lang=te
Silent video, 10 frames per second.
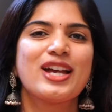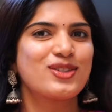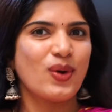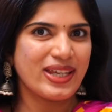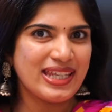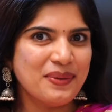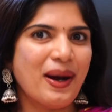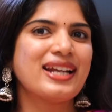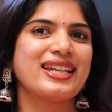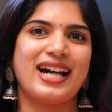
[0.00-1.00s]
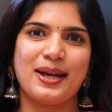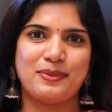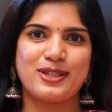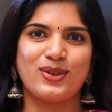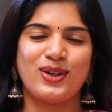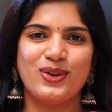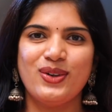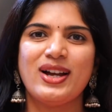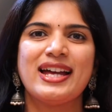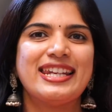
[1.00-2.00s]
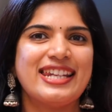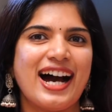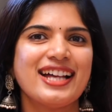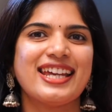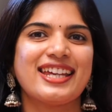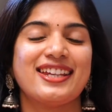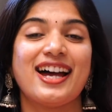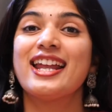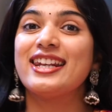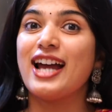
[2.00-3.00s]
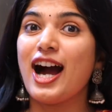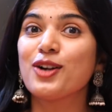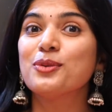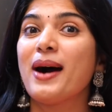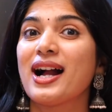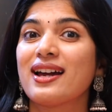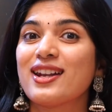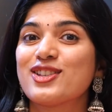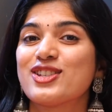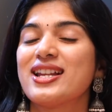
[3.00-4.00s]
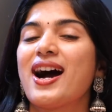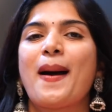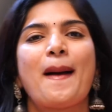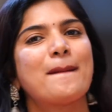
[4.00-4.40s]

సో ఇవాళ నా ఎపిసోడ్లో నా దగ్గర నాకు బాగా నచ్చిన